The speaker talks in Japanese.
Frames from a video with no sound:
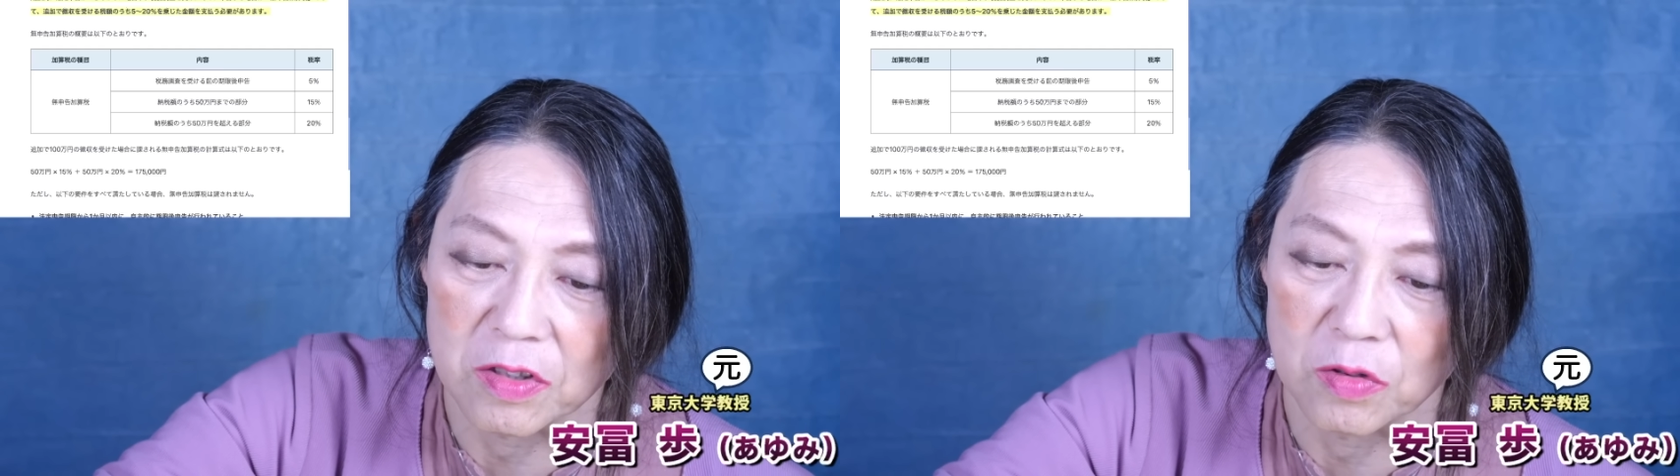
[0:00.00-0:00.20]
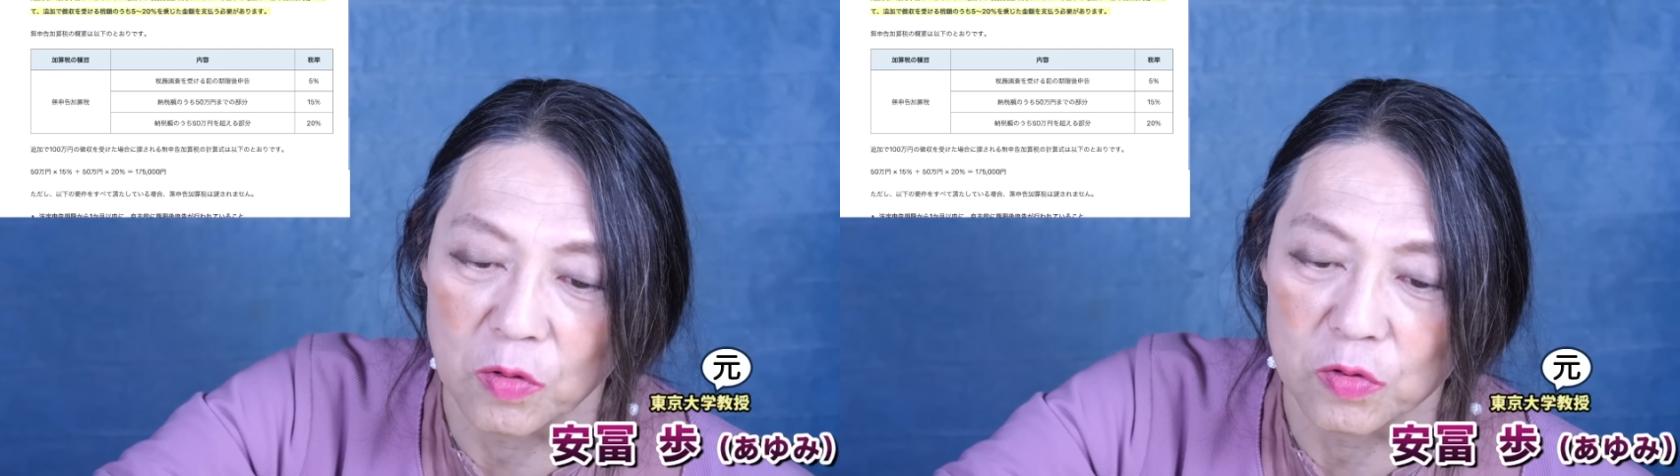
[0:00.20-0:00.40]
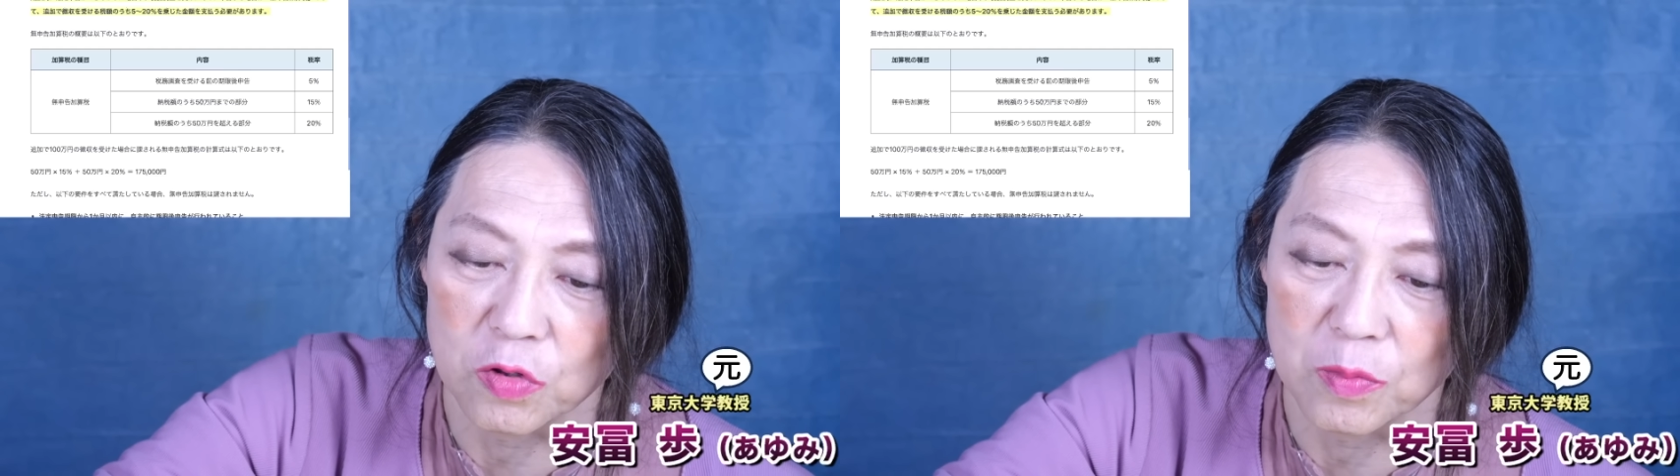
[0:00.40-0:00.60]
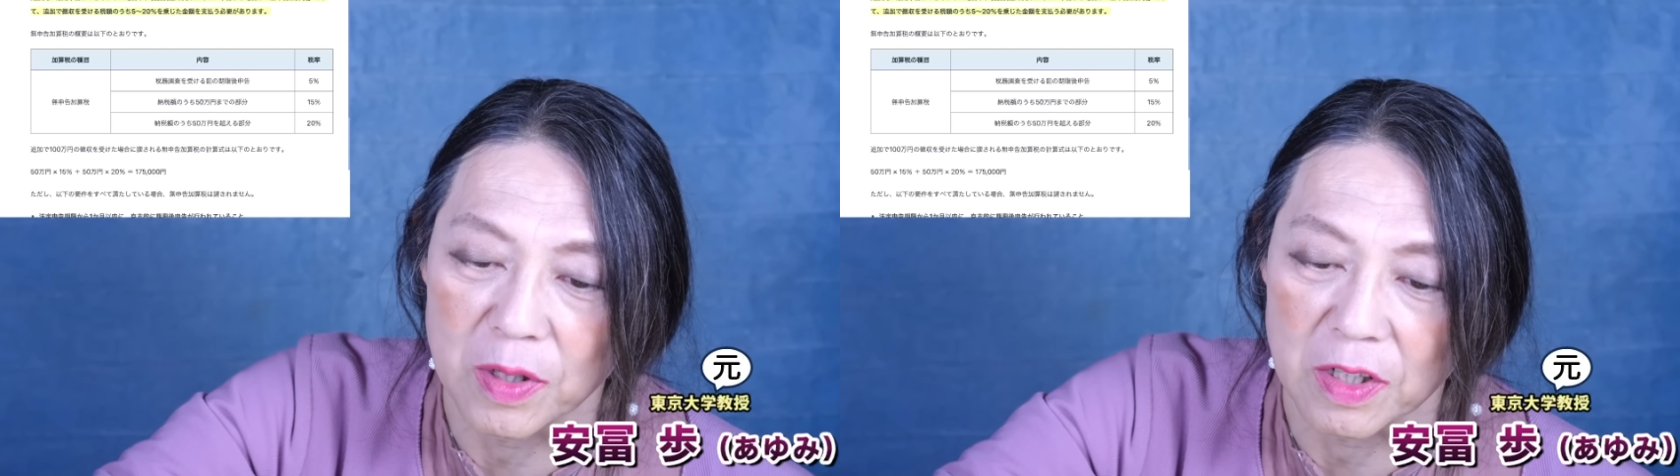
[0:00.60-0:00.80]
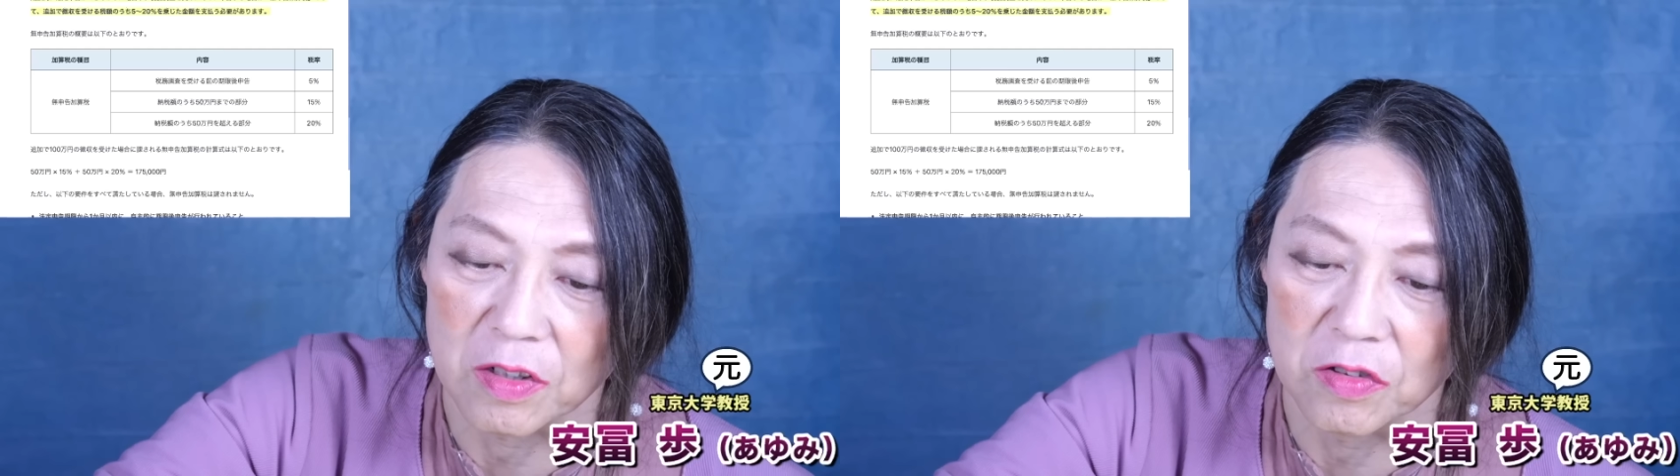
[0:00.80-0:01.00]
足す50
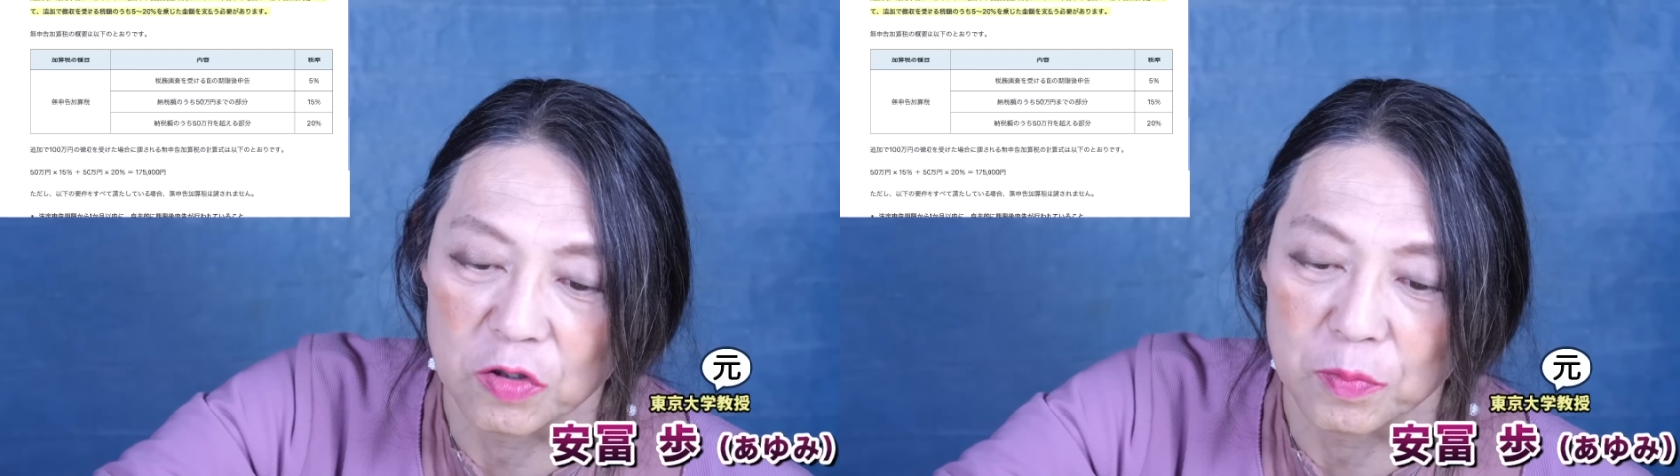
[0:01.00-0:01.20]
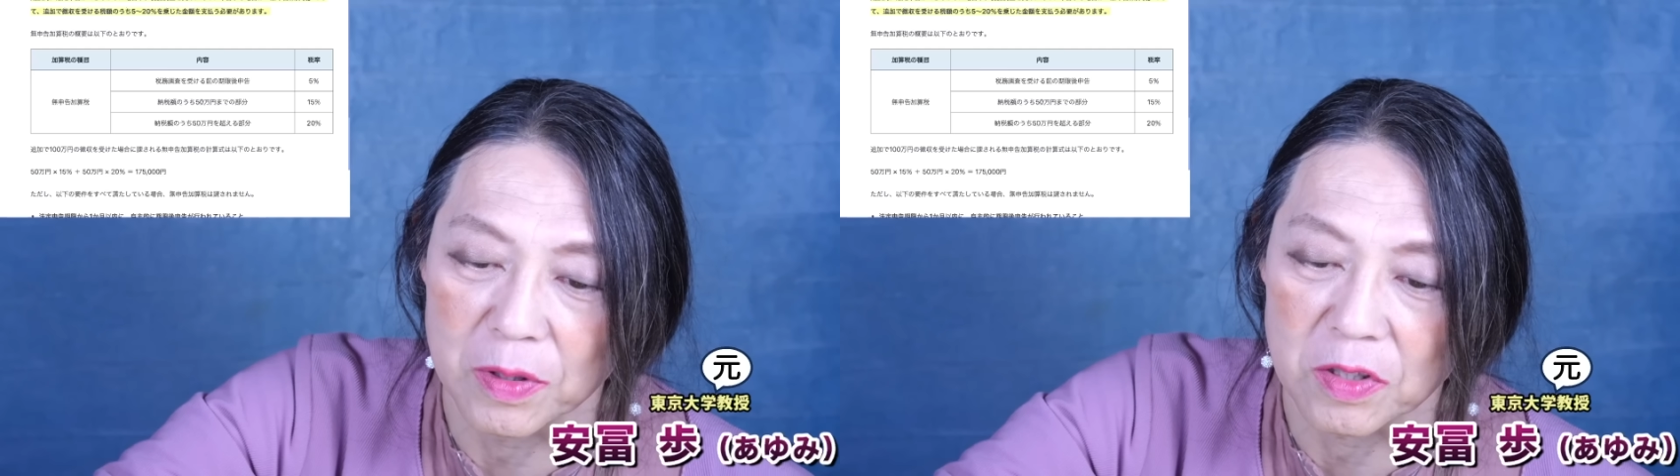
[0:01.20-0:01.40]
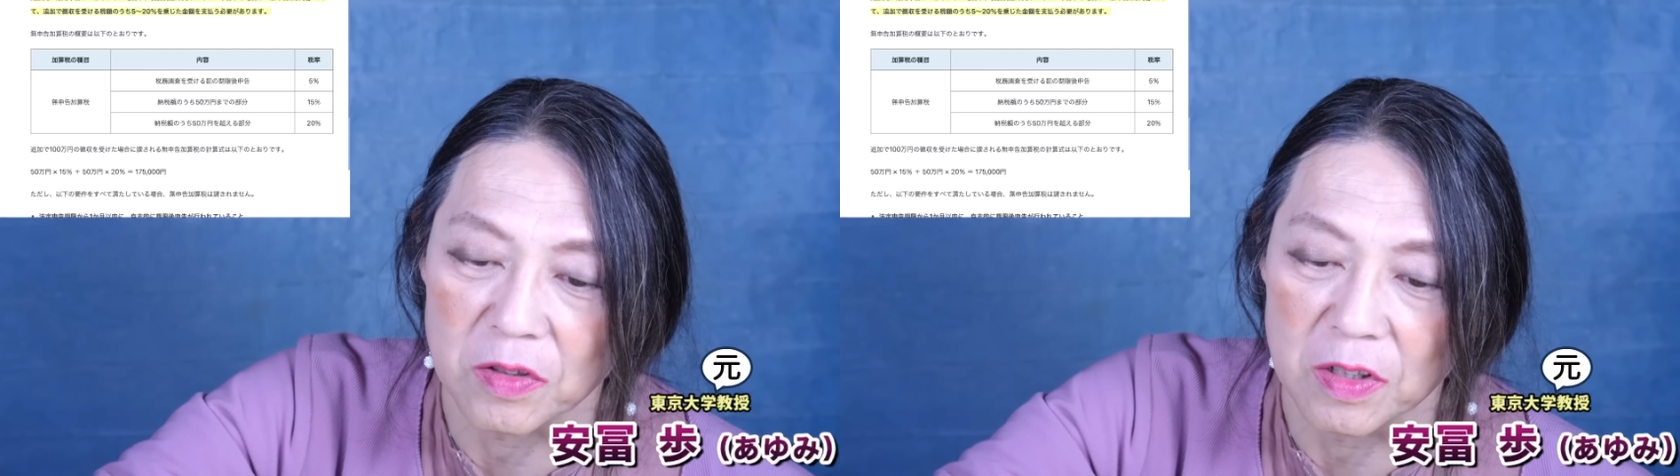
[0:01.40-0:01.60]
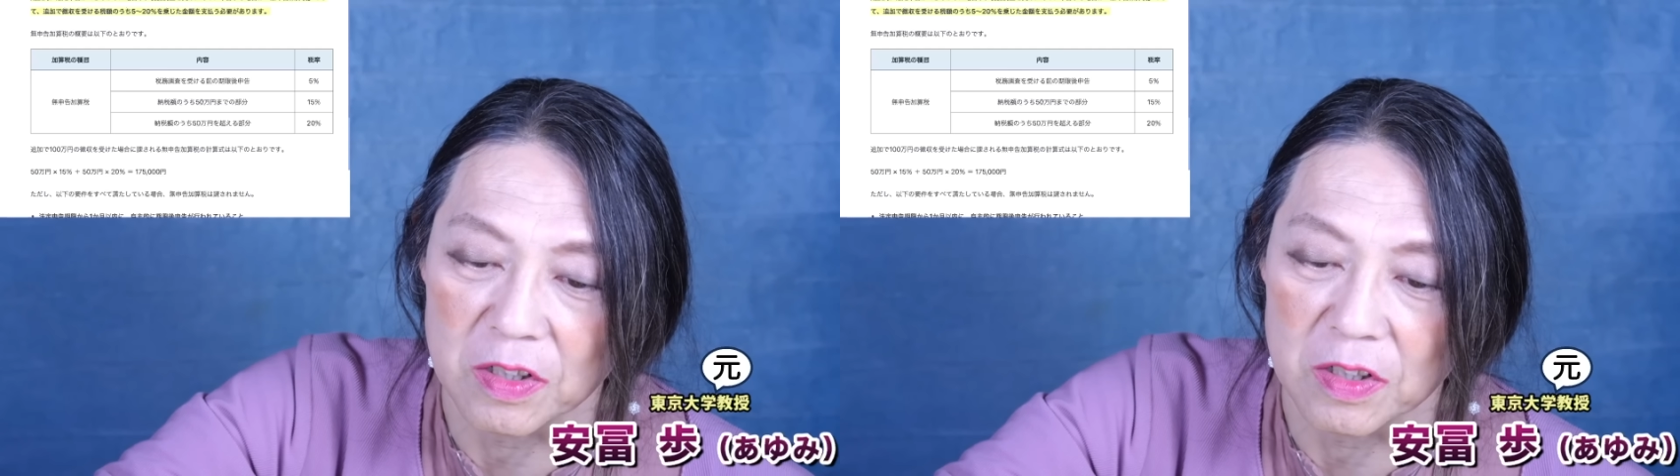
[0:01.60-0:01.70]
万円 ×20%